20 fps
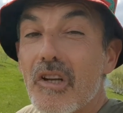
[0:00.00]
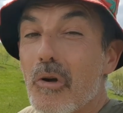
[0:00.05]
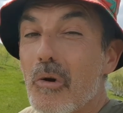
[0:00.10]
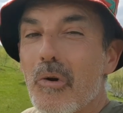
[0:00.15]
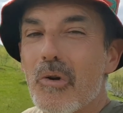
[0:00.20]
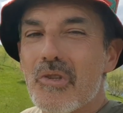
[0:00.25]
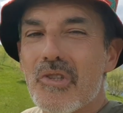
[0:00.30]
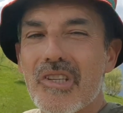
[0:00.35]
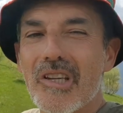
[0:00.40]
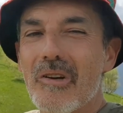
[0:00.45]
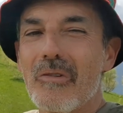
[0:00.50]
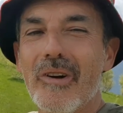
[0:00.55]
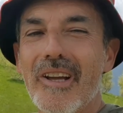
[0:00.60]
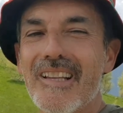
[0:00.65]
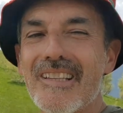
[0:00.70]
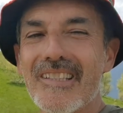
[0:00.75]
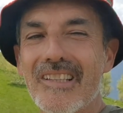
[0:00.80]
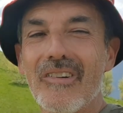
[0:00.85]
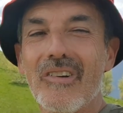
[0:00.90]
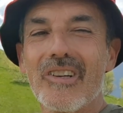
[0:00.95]

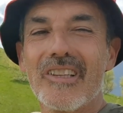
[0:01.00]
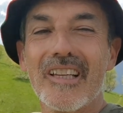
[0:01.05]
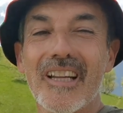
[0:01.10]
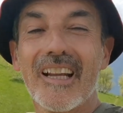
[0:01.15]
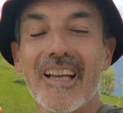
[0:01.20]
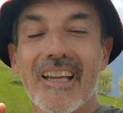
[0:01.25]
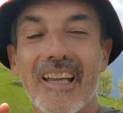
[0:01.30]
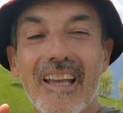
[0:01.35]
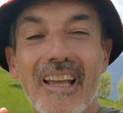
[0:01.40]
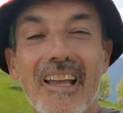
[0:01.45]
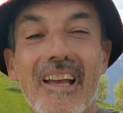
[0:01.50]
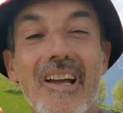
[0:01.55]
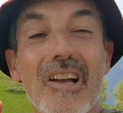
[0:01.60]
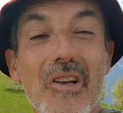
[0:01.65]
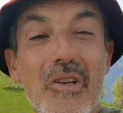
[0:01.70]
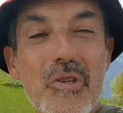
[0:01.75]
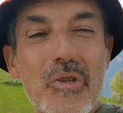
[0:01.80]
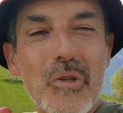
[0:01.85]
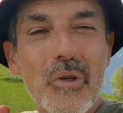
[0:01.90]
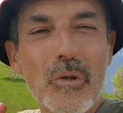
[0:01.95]
conseguenza vuol dire che
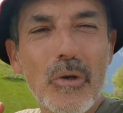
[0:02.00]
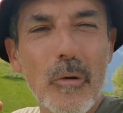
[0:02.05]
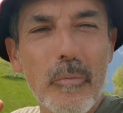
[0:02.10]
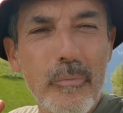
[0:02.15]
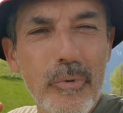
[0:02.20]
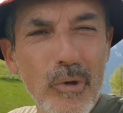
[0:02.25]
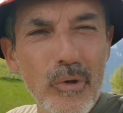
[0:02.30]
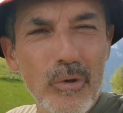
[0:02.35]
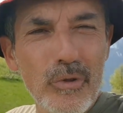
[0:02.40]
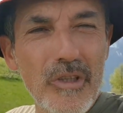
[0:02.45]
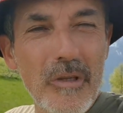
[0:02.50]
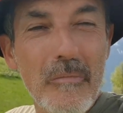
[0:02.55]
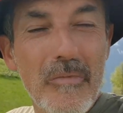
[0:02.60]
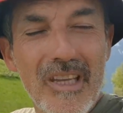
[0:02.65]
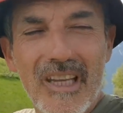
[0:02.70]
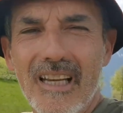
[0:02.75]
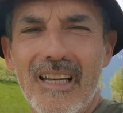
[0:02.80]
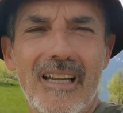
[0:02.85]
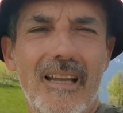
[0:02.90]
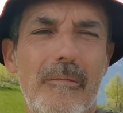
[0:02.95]
sono più di
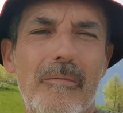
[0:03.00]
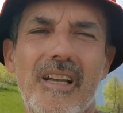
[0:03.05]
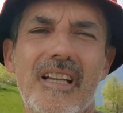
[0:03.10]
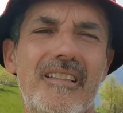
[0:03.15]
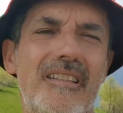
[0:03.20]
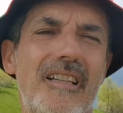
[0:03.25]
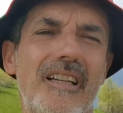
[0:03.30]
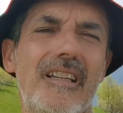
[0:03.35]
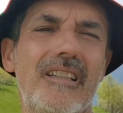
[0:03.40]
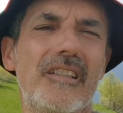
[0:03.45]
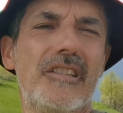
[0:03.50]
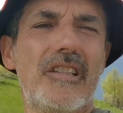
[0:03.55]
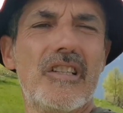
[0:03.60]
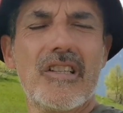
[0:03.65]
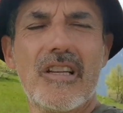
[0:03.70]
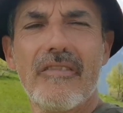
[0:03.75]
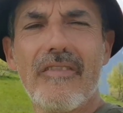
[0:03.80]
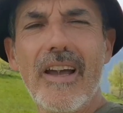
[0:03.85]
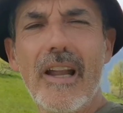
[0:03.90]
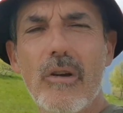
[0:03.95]
1000 i metri di
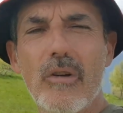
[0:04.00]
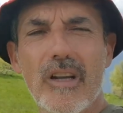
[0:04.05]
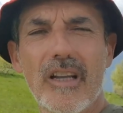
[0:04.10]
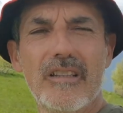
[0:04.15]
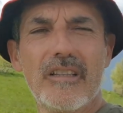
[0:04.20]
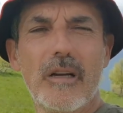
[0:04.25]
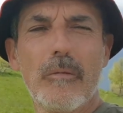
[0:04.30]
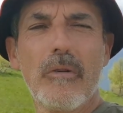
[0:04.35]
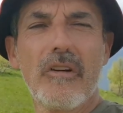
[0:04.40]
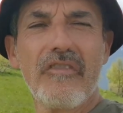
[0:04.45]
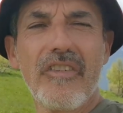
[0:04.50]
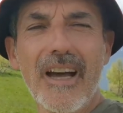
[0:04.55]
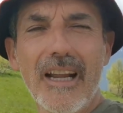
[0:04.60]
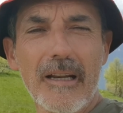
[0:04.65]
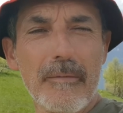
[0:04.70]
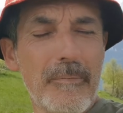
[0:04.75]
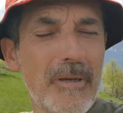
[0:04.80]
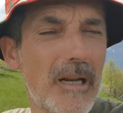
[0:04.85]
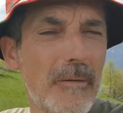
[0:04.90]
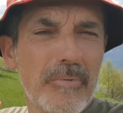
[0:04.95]
dislivello che andremo a
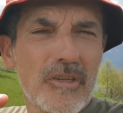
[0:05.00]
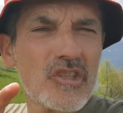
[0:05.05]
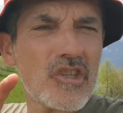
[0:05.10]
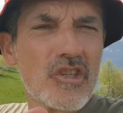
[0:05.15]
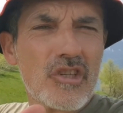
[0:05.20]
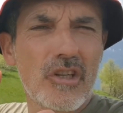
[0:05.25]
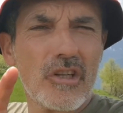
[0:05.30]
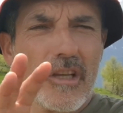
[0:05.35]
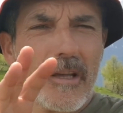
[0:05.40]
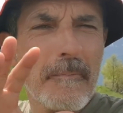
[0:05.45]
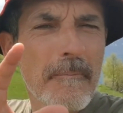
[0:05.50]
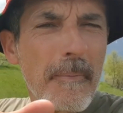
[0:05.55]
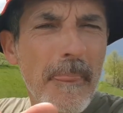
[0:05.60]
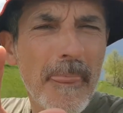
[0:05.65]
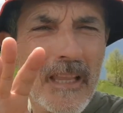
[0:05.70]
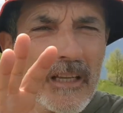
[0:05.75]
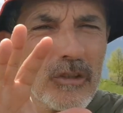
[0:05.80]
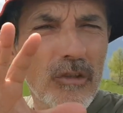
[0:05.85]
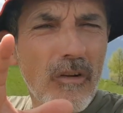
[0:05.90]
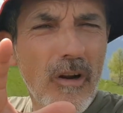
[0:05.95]
fare, per la precisione
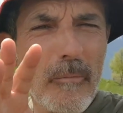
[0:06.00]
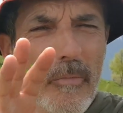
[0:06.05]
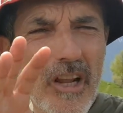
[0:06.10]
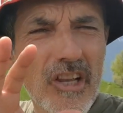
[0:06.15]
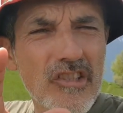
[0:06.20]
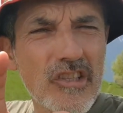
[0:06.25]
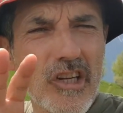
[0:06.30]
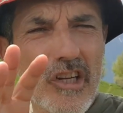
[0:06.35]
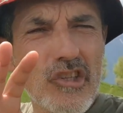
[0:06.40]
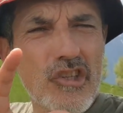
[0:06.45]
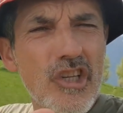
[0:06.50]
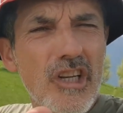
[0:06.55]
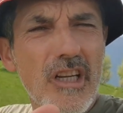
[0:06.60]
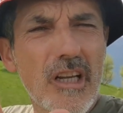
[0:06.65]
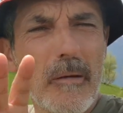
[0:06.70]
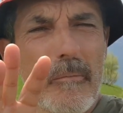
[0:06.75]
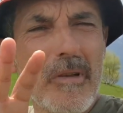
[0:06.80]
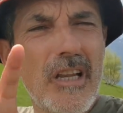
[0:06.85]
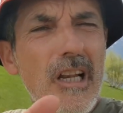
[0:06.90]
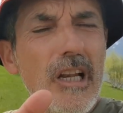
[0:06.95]
dovrebbe essere
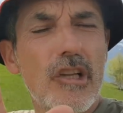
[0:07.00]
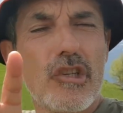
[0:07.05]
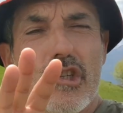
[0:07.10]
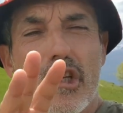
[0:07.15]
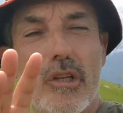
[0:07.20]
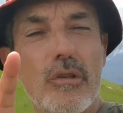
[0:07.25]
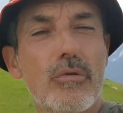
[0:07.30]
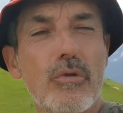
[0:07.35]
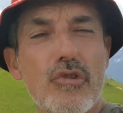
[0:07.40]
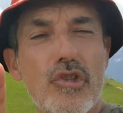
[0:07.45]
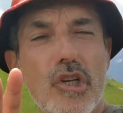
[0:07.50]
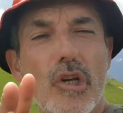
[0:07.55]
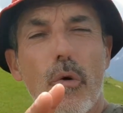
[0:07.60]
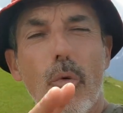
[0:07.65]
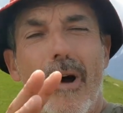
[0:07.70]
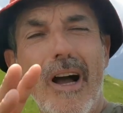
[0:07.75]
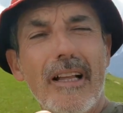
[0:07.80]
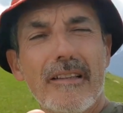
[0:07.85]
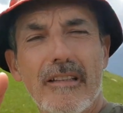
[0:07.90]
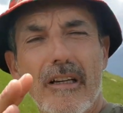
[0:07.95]
circa
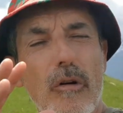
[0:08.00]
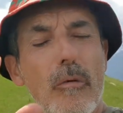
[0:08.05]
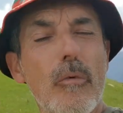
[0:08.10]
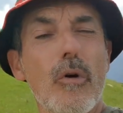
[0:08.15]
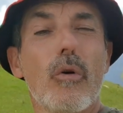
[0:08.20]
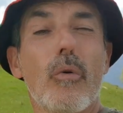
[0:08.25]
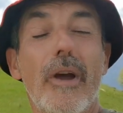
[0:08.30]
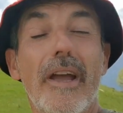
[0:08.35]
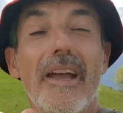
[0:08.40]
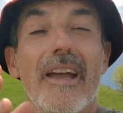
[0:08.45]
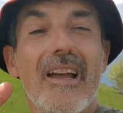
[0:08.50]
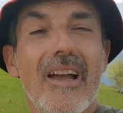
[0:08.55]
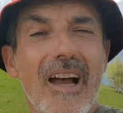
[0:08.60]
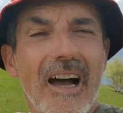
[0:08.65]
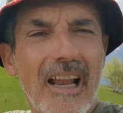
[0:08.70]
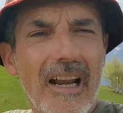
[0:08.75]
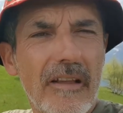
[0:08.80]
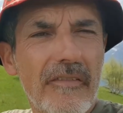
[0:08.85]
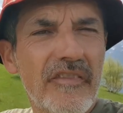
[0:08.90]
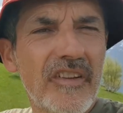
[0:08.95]
1150, comunque
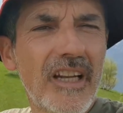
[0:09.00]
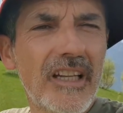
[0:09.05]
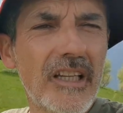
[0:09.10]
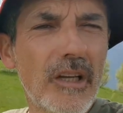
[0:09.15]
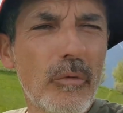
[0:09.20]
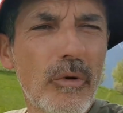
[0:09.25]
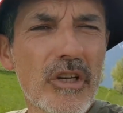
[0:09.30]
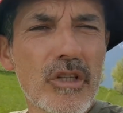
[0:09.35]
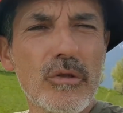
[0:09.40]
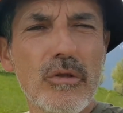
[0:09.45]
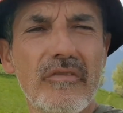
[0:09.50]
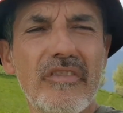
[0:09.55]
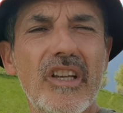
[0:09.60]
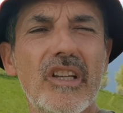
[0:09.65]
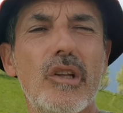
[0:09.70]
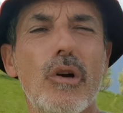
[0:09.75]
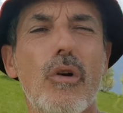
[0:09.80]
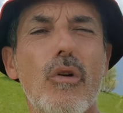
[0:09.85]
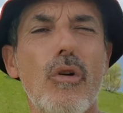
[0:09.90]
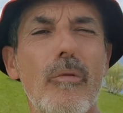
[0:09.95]
alla fine di questo
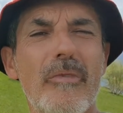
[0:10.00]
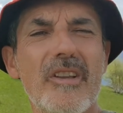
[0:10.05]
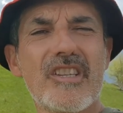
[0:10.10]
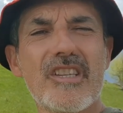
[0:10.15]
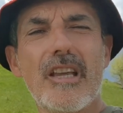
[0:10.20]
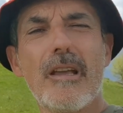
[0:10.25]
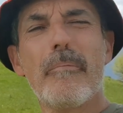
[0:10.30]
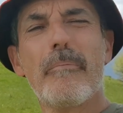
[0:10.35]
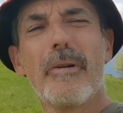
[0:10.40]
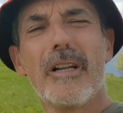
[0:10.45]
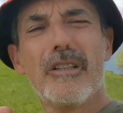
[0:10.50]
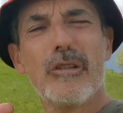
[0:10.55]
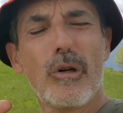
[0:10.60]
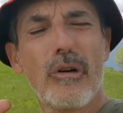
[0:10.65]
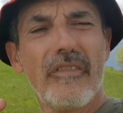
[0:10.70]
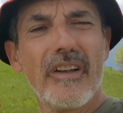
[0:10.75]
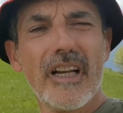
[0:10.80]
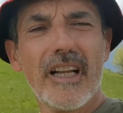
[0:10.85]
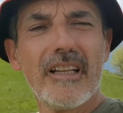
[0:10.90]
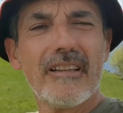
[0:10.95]
video come sempre
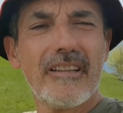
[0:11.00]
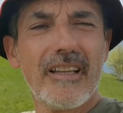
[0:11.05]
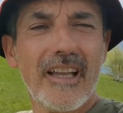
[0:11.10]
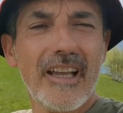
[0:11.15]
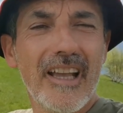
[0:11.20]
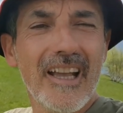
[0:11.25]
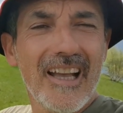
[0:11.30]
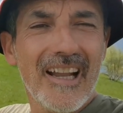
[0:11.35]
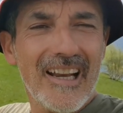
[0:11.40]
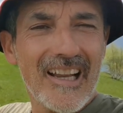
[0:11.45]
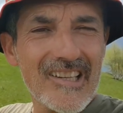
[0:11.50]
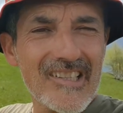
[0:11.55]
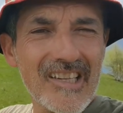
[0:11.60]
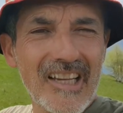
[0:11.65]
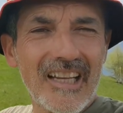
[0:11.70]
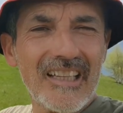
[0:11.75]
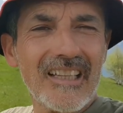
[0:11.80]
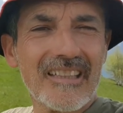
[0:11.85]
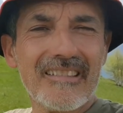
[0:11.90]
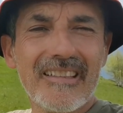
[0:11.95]
troverete la
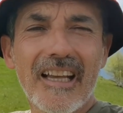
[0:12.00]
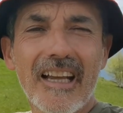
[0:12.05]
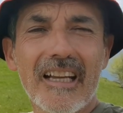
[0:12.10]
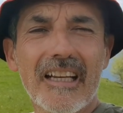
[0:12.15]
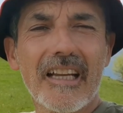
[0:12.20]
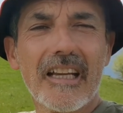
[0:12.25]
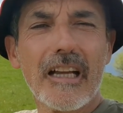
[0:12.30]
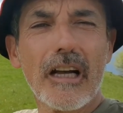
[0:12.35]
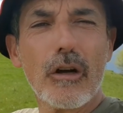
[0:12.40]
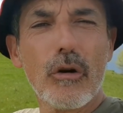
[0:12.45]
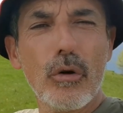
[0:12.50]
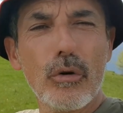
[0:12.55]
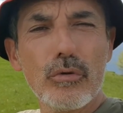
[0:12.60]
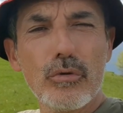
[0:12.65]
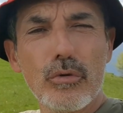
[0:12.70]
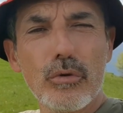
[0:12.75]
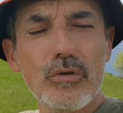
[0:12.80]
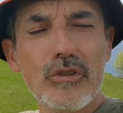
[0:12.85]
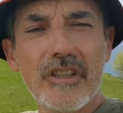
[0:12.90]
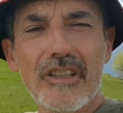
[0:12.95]
scheda tecnica con
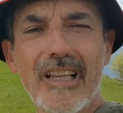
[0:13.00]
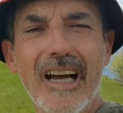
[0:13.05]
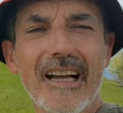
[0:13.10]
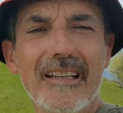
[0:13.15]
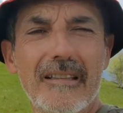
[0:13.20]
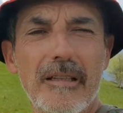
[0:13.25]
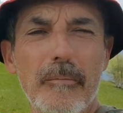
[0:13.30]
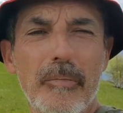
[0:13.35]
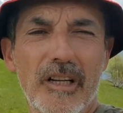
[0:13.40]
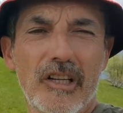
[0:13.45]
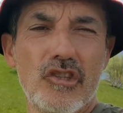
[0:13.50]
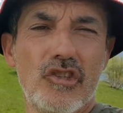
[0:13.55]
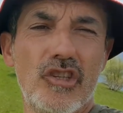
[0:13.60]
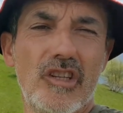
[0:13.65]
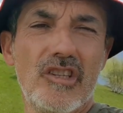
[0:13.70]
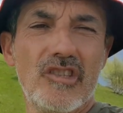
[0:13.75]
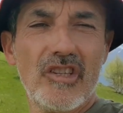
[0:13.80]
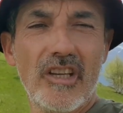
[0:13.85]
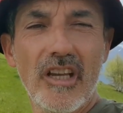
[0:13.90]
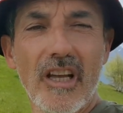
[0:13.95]
tutti i dati
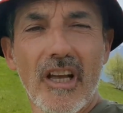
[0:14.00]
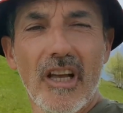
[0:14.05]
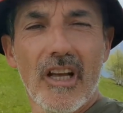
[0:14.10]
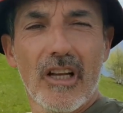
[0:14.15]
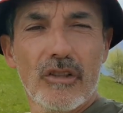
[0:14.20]
precisi.